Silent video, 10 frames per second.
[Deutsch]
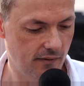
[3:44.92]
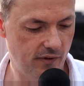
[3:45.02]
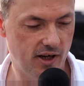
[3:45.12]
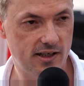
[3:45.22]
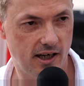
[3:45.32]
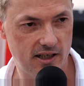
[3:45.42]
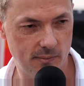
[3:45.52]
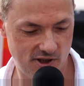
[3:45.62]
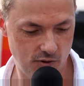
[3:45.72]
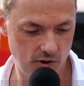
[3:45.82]
während der
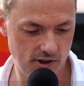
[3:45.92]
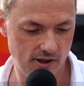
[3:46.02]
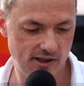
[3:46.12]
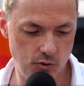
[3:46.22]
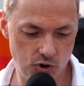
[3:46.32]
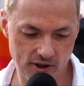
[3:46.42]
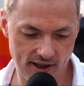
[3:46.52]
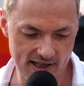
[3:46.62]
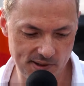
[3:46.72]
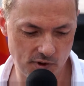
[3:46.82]
einem zynischen
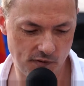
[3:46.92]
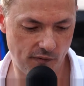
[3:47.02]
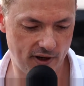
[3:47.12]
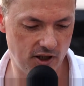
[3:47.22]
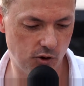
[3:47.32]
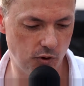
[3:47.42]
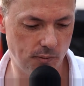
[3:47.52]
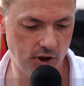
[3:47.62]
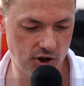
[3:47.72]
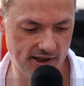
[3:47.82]
Realismus verfallene
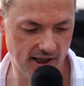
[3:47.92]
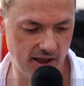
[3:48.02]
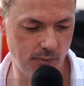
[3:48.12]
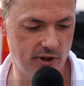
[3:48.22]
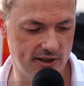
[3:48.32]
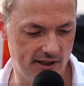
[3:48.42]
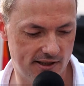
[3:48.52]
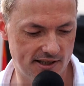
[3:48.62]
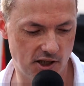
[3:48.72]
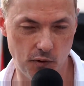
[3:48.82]
Gutmensch sich einbildet,
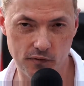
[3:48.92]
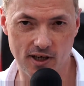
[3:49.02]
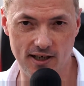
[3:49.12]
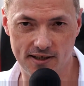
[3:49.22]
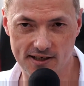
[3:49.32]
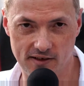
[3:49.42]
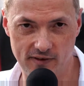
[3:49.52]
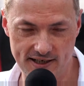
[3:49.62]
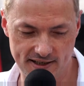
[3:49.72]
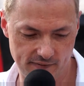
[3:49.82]
das aufgeklärteste
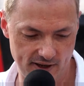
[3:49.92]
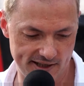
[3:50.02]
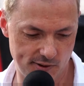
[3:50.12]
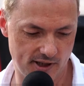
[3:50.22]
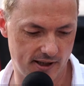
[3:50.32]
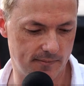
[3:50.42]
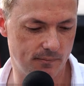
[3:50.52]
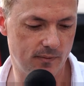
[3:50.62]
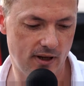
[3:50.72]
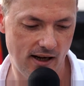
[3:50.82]
Wesen der Welt zu
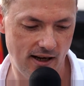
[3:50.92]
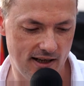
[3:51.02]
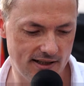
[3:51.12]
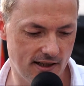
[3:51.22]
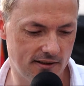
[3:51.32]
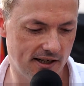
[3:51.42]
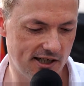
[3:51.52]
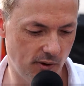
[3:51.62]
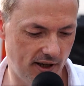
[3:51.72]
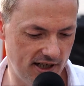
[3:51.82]
sein, lässt er
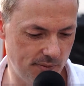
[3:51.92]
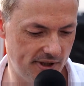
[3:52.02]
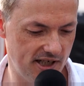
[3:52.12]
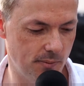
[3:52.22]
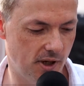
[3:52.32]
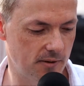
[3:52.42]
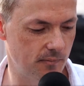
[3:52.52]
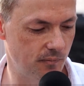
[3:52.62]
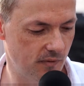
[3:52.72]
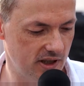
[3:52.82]
nahezu alles mit sich
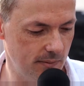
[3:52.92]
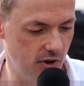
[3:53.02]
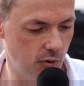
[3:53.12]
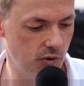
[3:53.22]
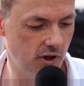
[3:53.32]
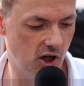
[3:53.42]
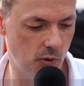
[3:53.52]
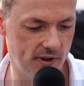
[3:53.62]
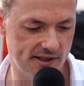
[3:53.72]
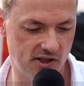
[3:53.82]
machen, nimmt die
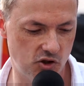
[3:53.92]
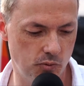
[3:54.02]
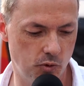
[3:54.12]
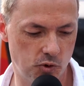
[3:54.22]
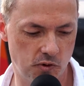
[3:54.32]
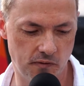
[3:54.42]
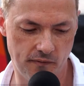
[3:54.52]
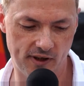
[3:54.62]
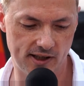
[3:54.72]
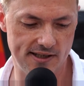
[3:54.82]
unglaublichsten Zumutungen
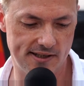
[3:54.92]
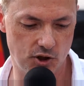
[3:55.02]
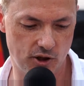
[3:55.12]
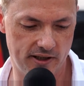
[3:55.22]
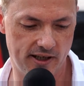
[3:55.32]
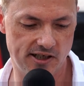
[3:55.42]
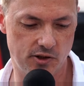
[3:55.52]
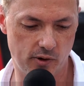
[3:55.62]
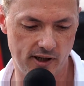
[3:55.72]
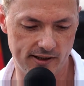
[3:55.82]
fatalistischer, hin als
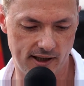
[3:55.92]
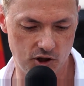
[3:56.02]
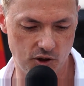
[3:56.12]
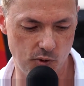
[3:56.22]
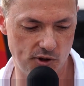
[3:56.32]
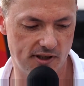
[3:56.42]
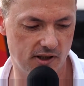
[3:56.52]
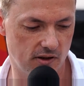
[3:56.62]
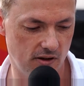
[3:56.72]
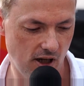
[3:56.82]
ein orientalischer
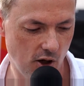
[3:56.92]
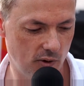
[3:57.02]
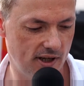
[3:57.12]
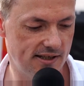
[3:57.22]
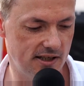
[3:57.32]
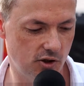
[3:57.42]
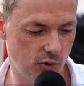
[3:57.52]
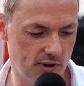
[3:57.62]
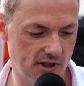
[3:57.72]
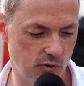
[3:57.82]
Mystiker und lässt sich
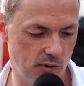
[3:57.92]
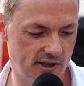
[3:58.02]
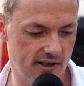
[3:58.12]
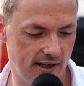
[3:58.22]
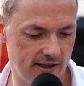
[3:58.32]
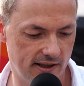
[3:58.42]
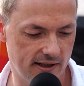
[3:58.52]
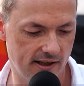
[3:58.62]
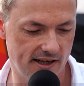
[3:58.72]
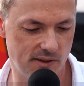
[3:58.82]
größer in unseren
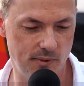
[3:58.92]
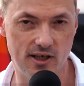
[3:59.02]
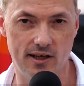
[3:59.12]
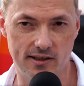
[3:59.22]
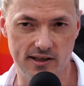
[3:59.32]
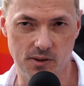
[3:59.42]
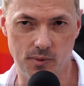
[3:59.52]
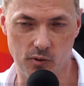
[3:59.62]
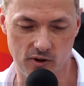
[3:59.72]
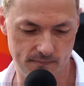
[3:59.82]
einreden als ein mittelalterlicher
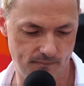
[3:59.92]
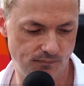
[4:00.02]
Bauer.